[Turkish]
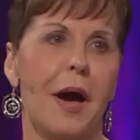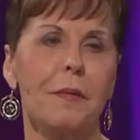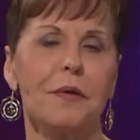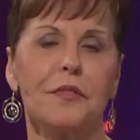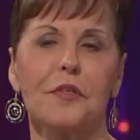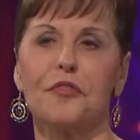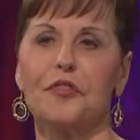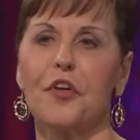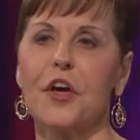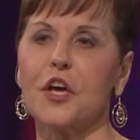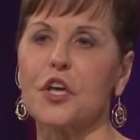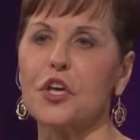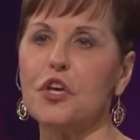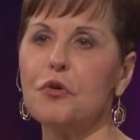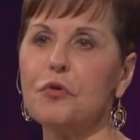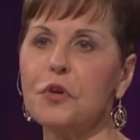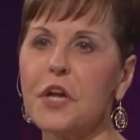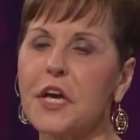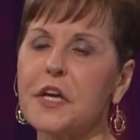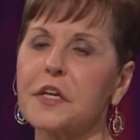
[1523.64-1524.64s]
Kafanızdan
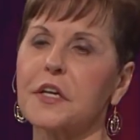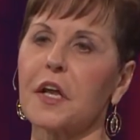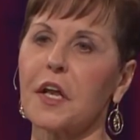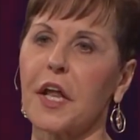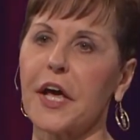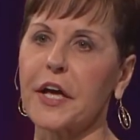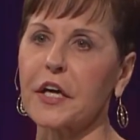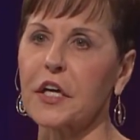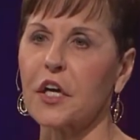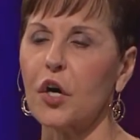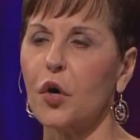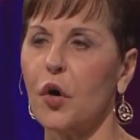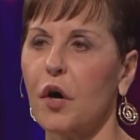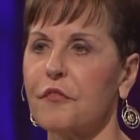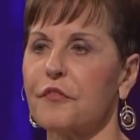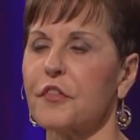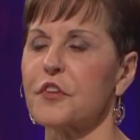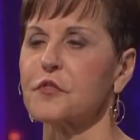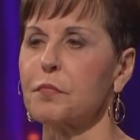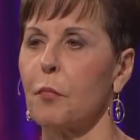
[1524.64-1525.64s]
atmanız gereken,
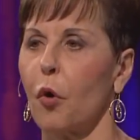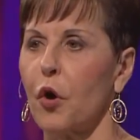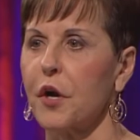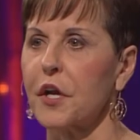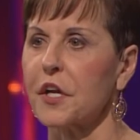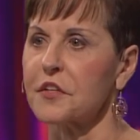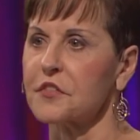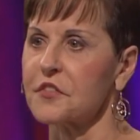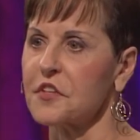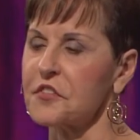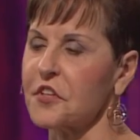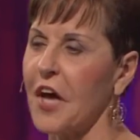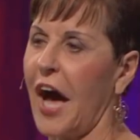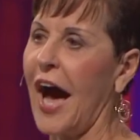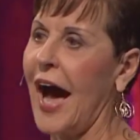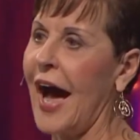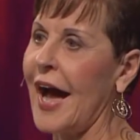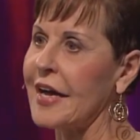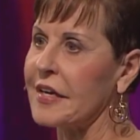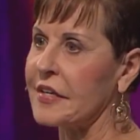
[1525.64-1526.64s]
hayatınızdan
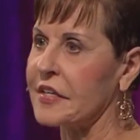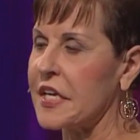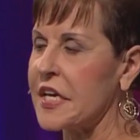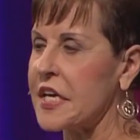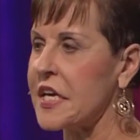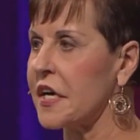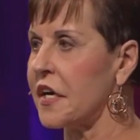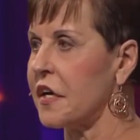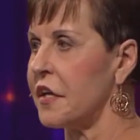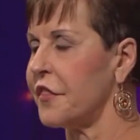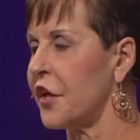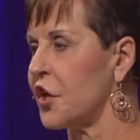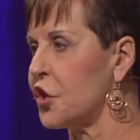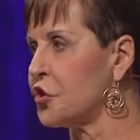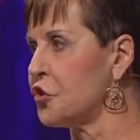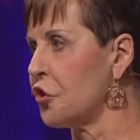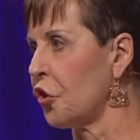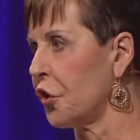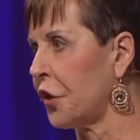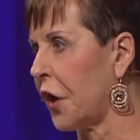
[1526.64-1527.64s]
çıkarmanız
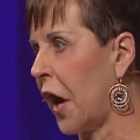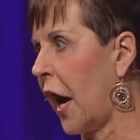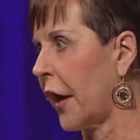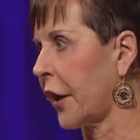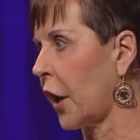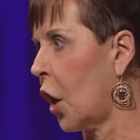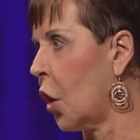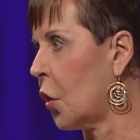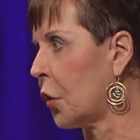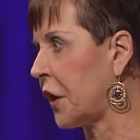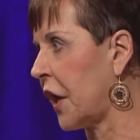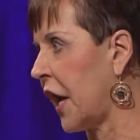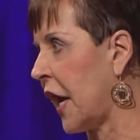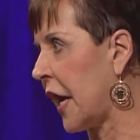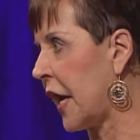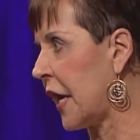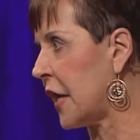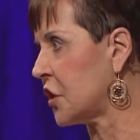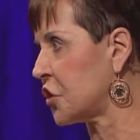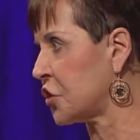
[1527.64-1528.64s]
gereken düşünce
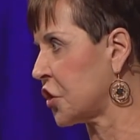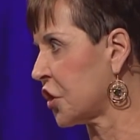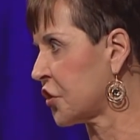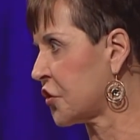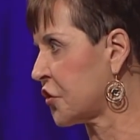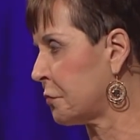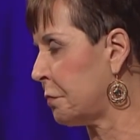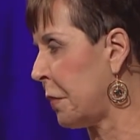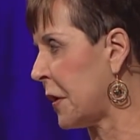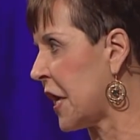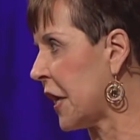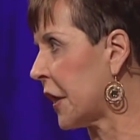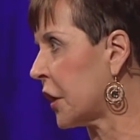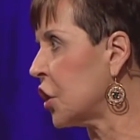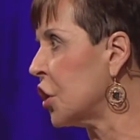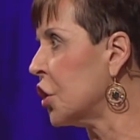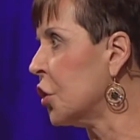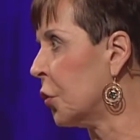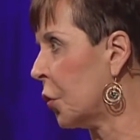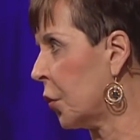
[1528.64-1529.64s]
kendinizle barışık
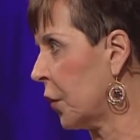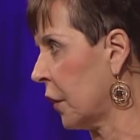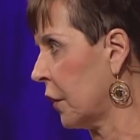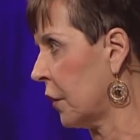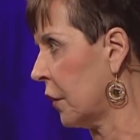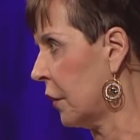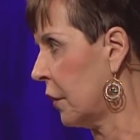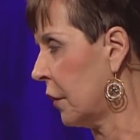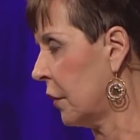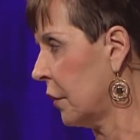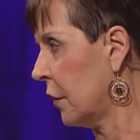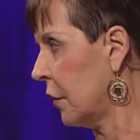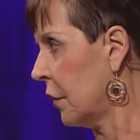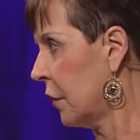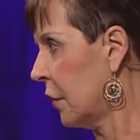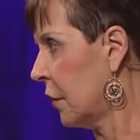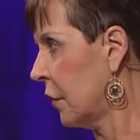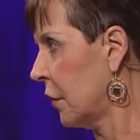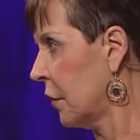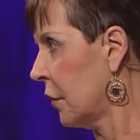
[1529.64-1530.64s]
olmadığınızdır.
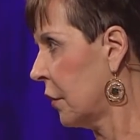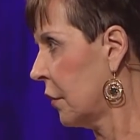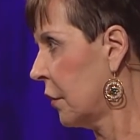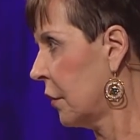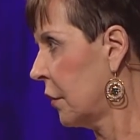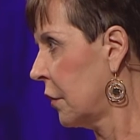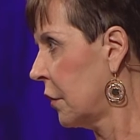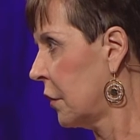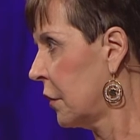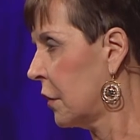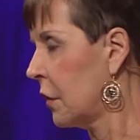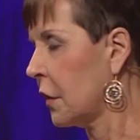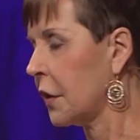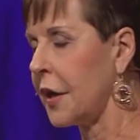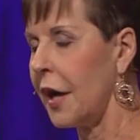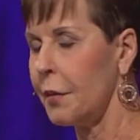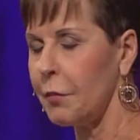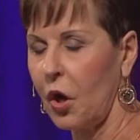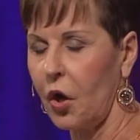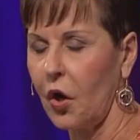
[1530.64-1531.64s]

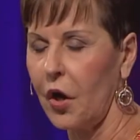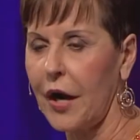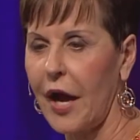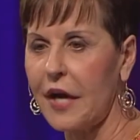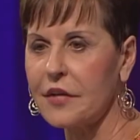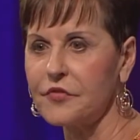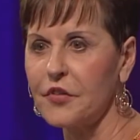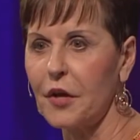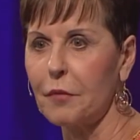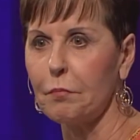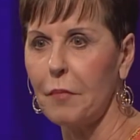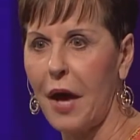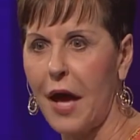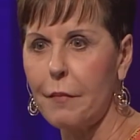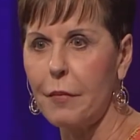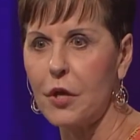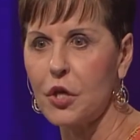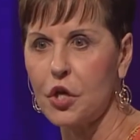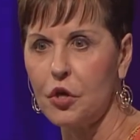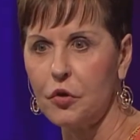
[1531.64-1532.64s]
Size
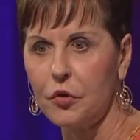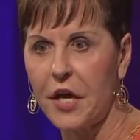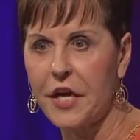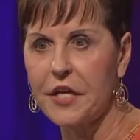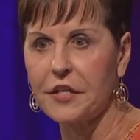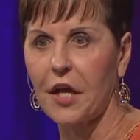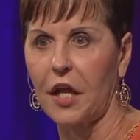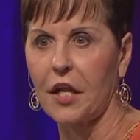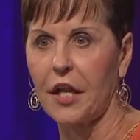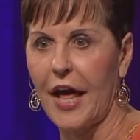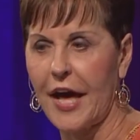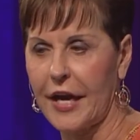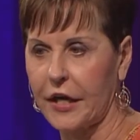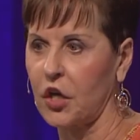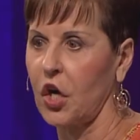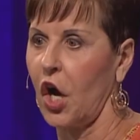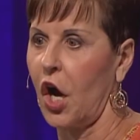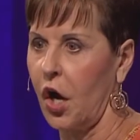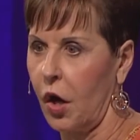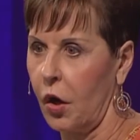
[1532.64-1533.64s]
kendinizden nefret
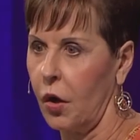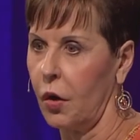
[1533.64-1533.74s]
ettiğiniz,